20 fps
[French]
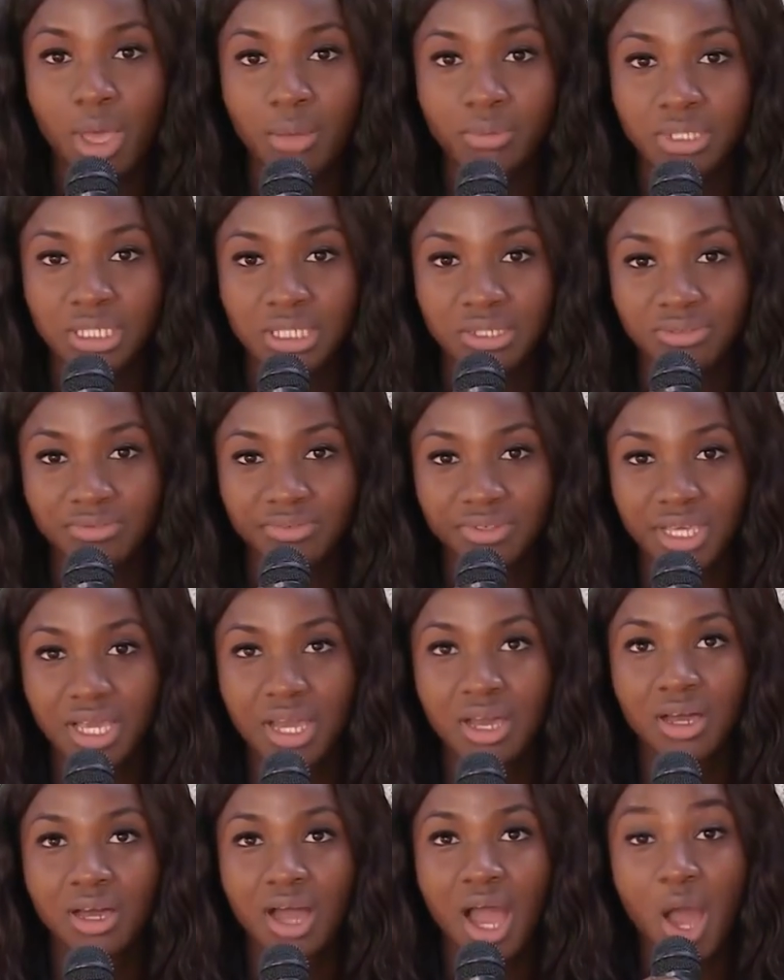Web TV,
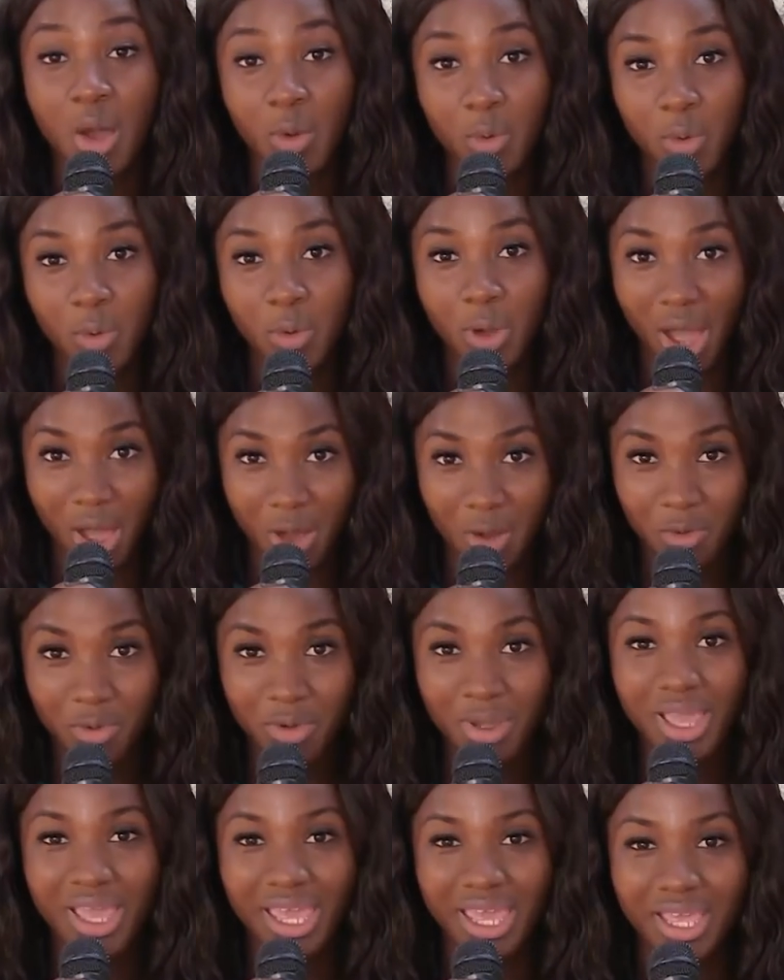euh, encore out.
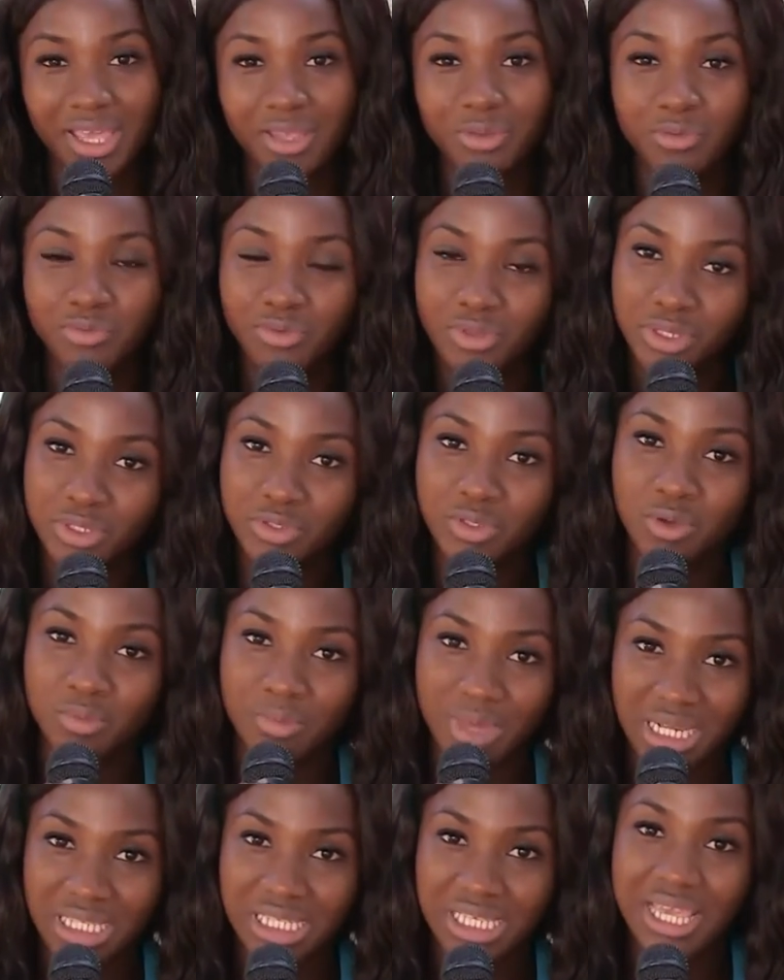Et nous vous disons
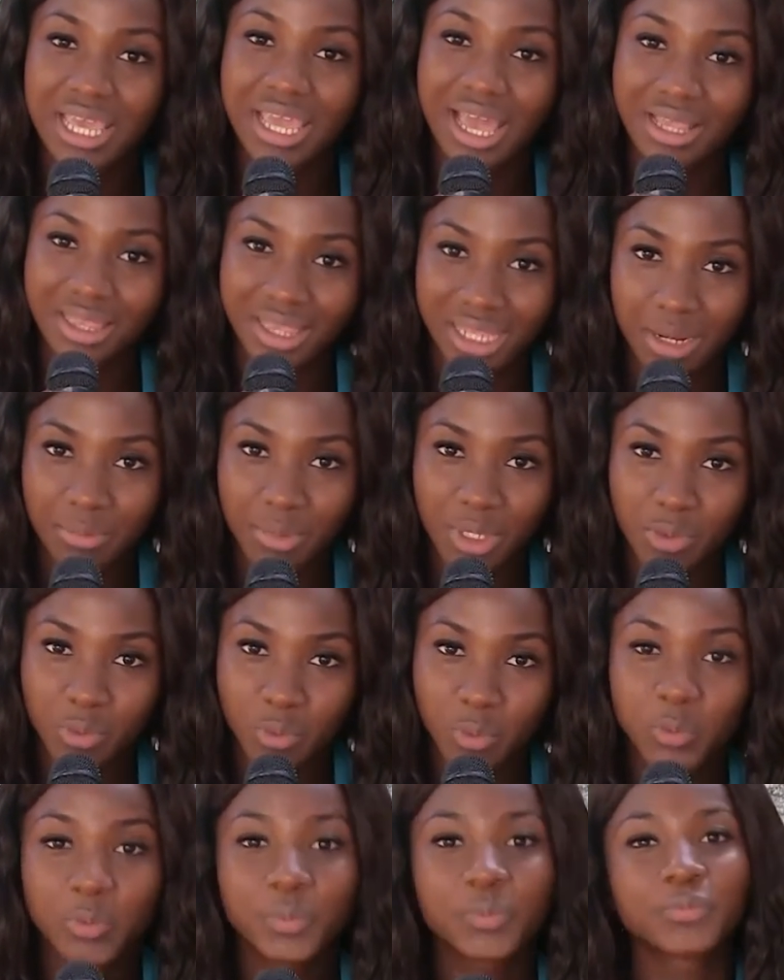merci et à très
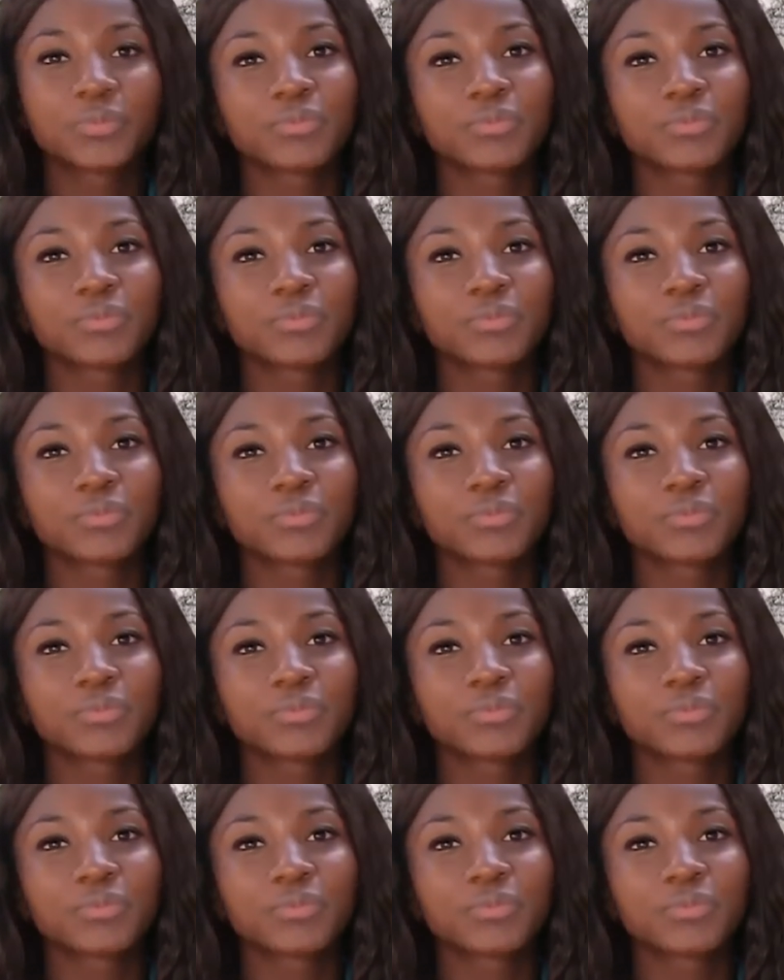bientôt.